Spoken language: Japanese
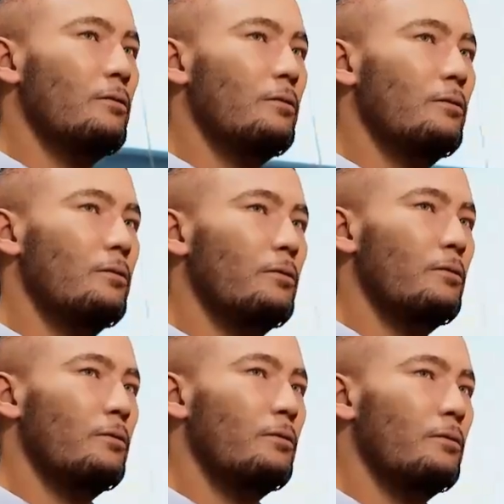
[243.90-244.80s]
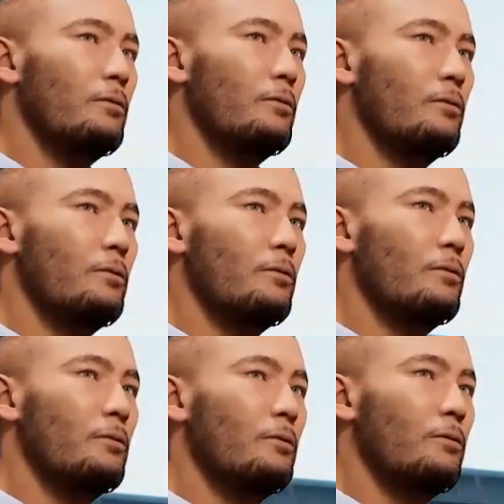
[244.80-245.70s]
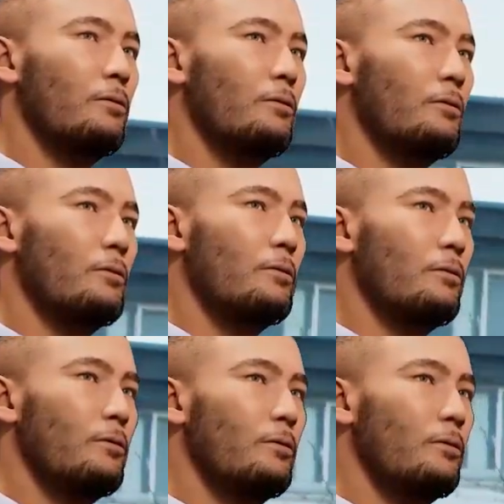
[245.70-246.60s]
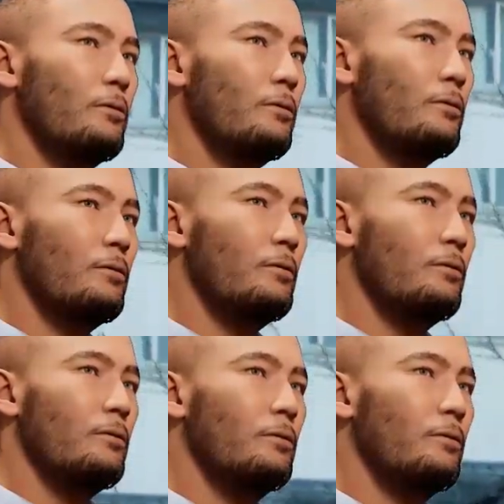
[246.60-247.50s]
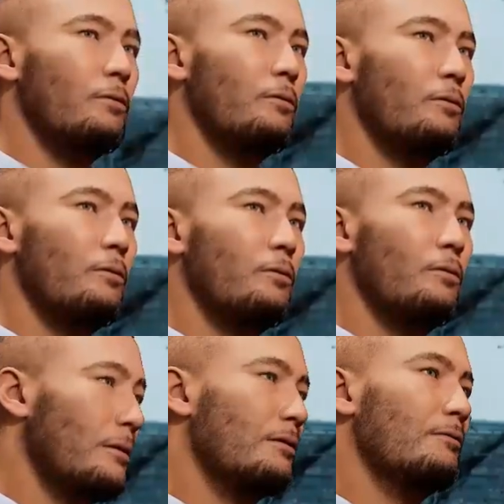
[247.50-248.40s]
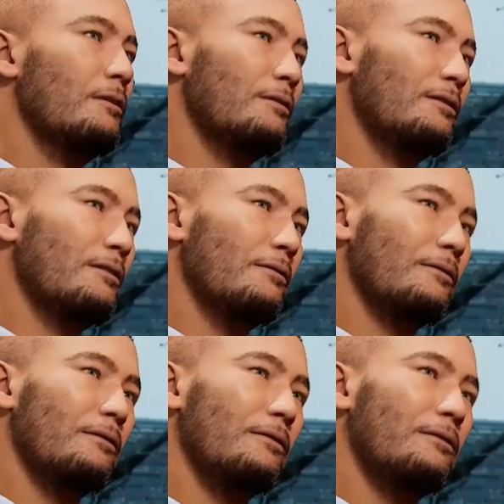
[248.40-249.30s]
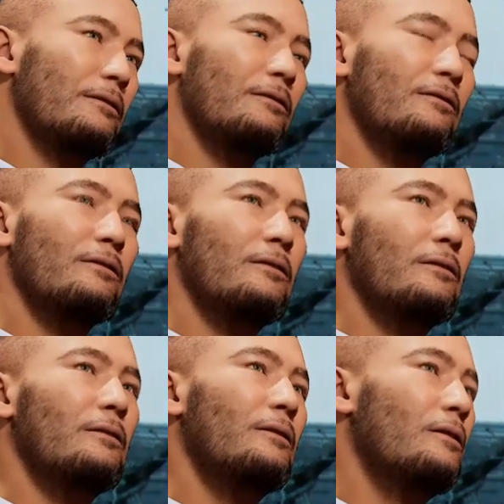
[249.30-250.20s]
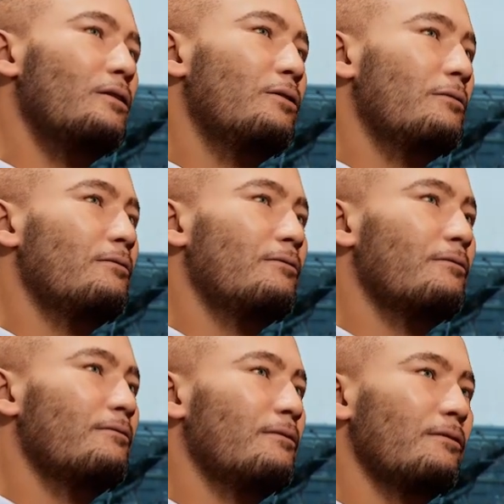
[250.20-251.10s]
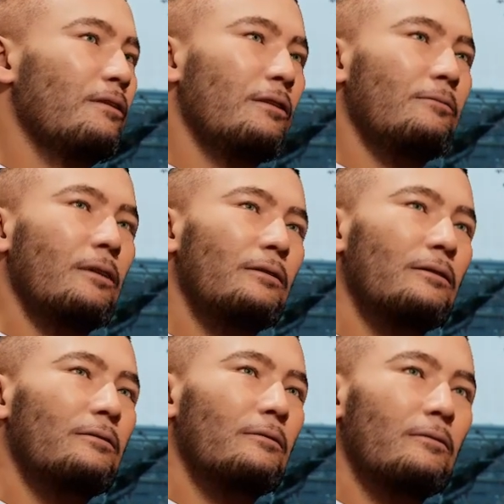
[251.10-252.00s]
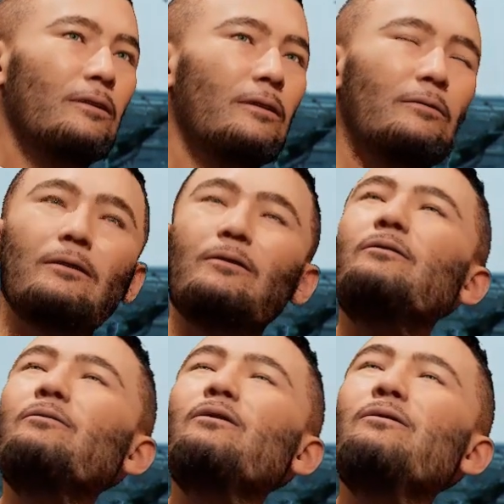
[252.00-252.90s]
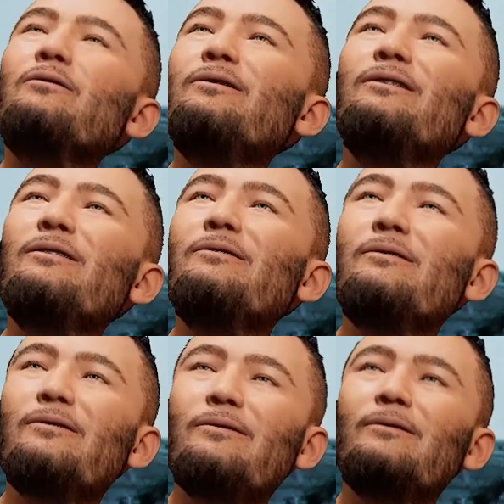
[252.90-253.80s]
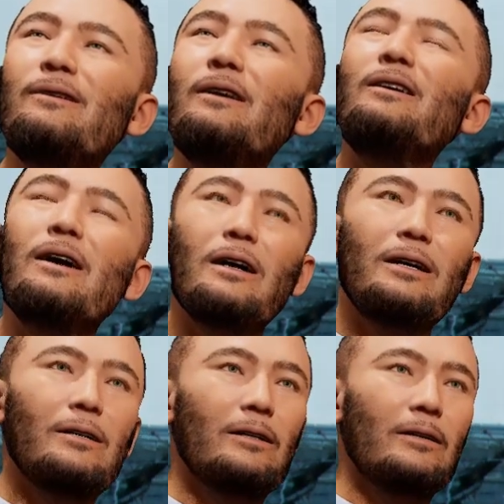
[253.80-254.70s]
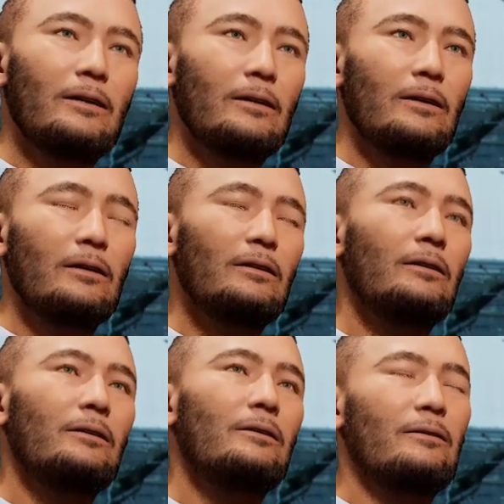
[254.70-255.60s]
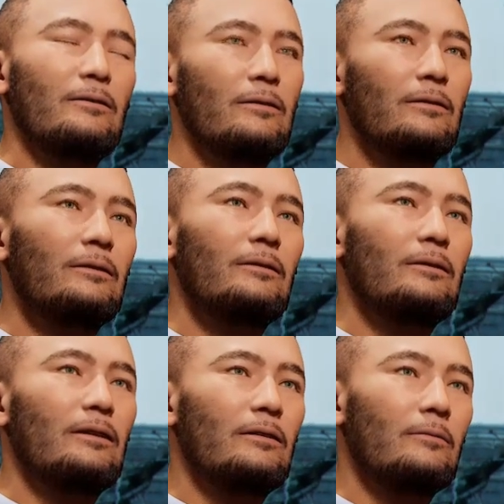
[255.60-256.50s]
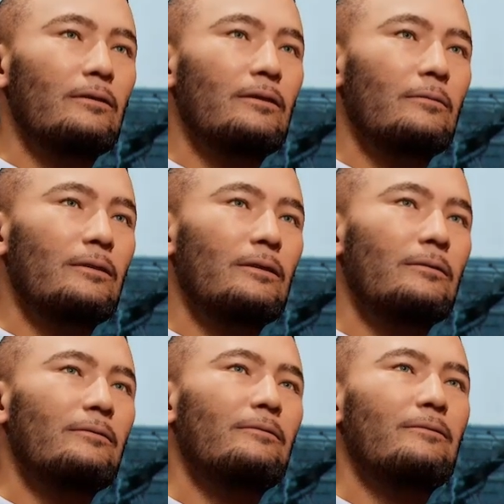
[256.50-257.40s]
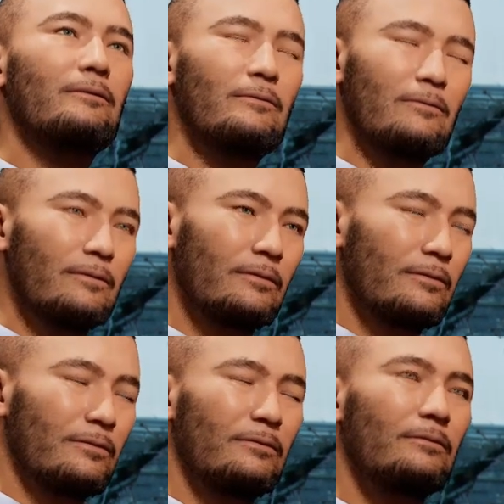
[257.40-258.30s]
まあ、こん、まあ、えー、こんな感じです。えー、本当映ってるのは立派な桜の木なんですけども、ちょっと季節が悪いですね。えー、何にも映ってません。はい。